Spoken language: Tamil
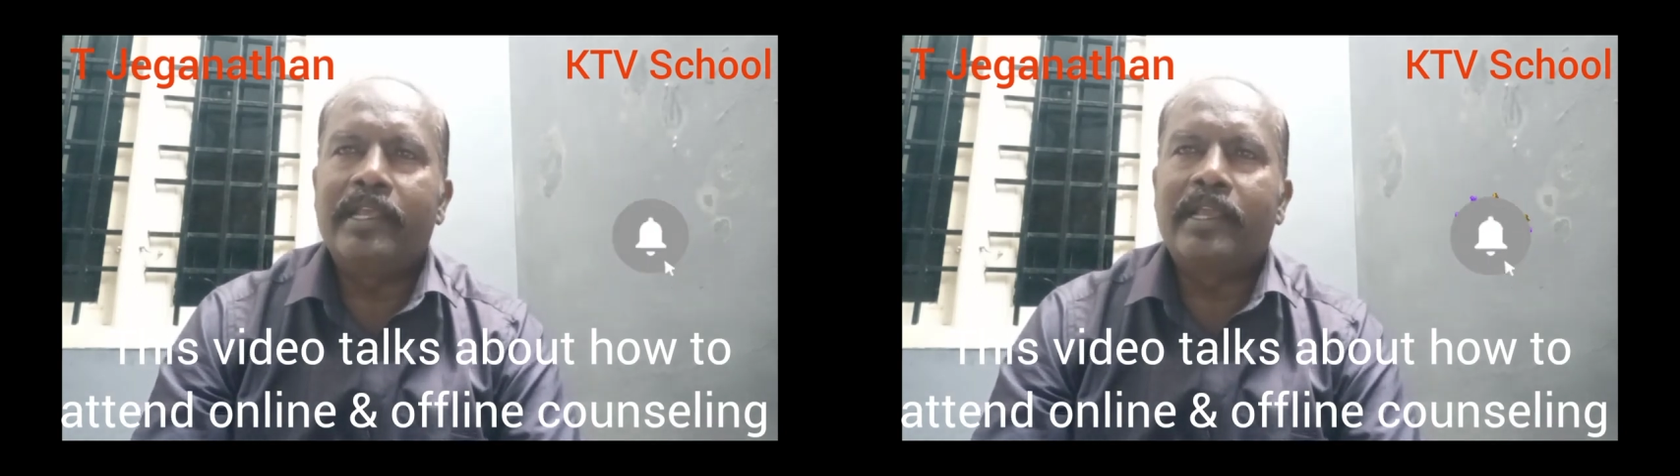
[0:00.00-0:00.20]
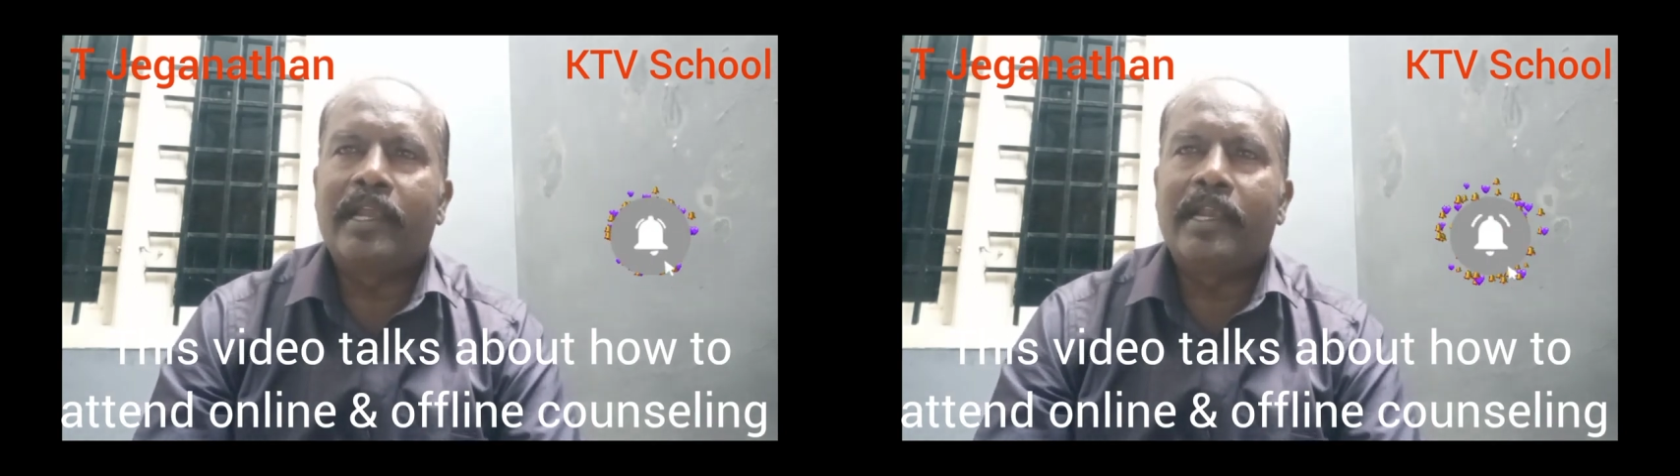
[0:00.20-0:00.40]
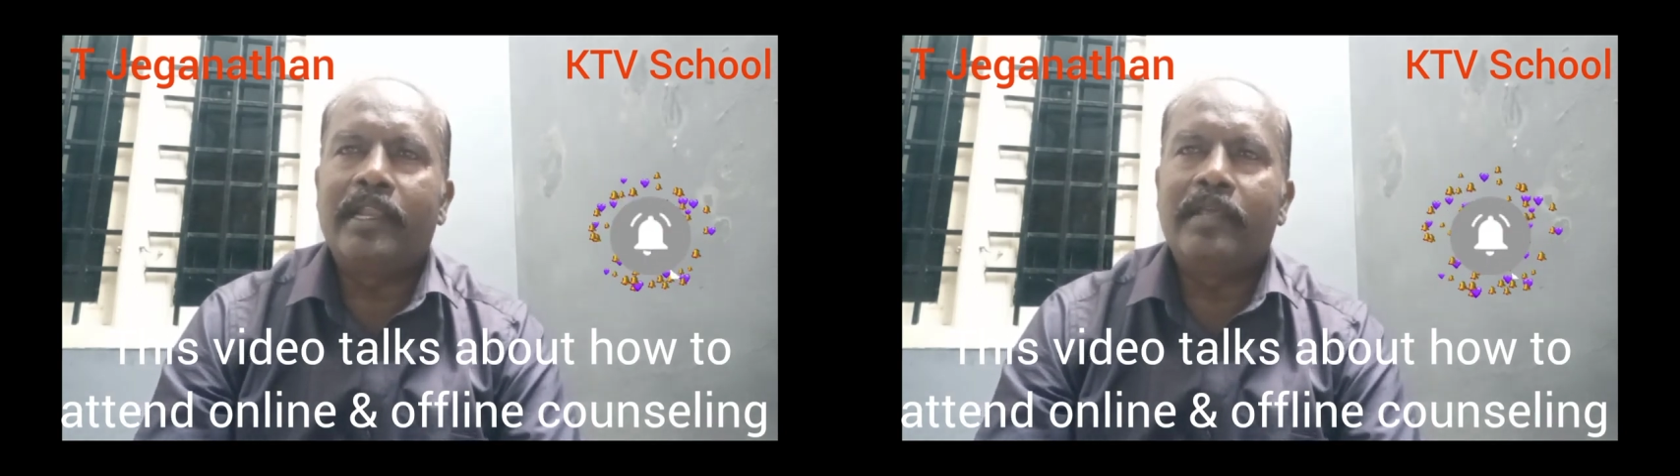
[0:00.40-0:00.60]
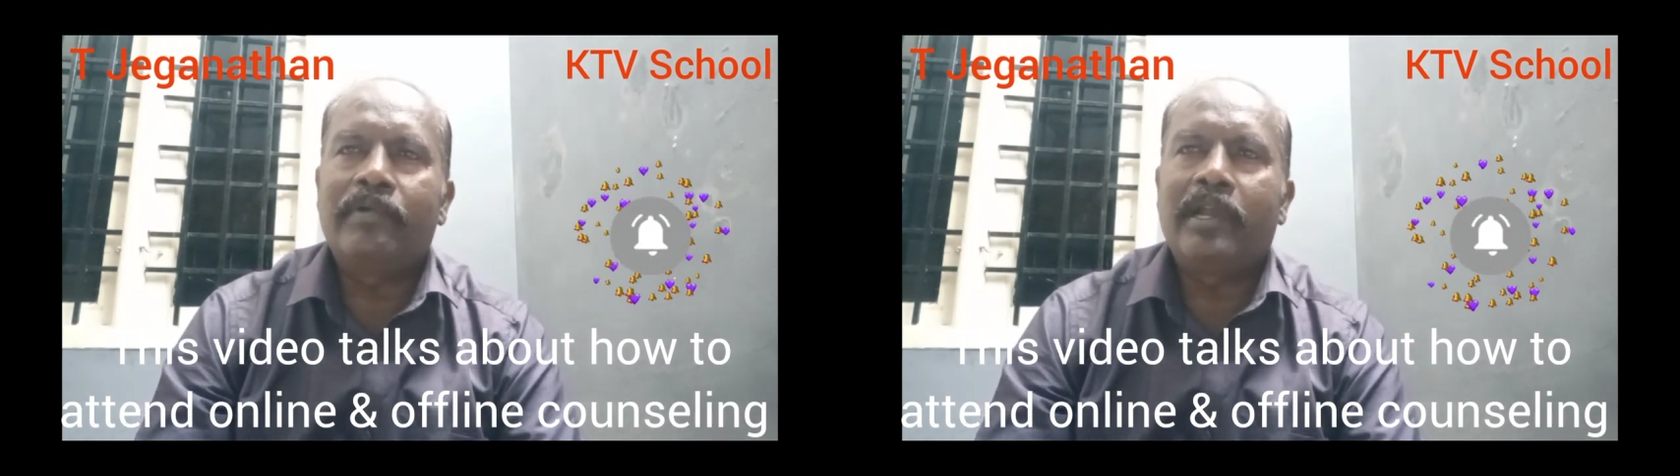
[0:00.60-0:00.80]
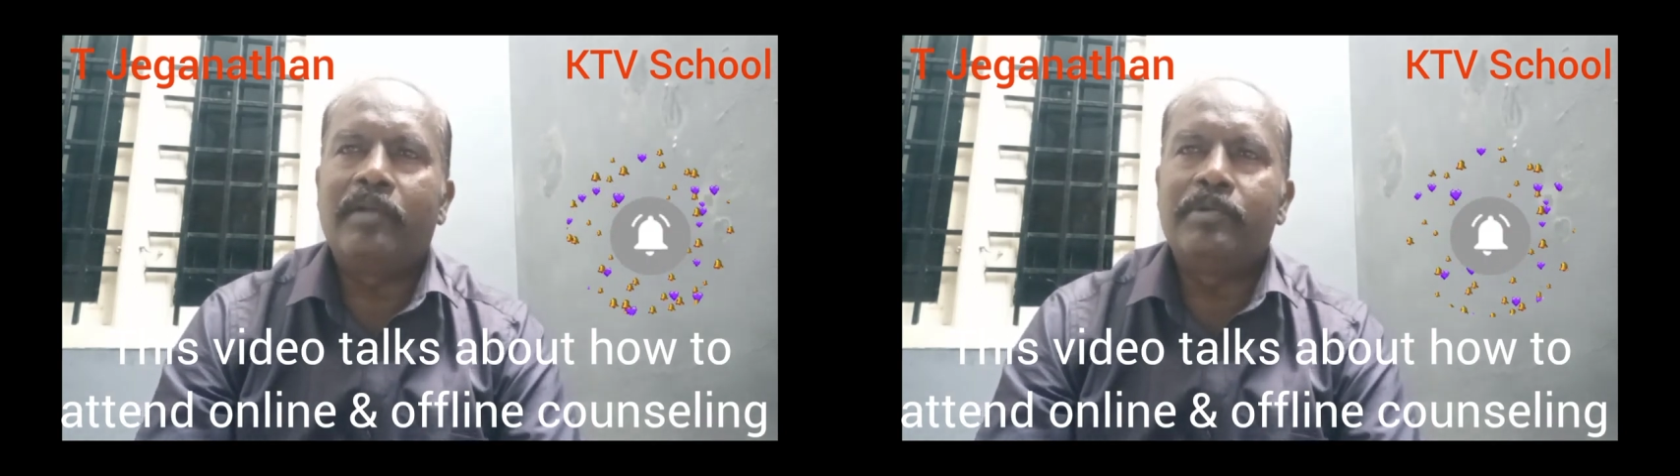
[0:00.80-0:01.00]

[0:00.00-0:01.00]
எனி கேரண்டி ஃபார்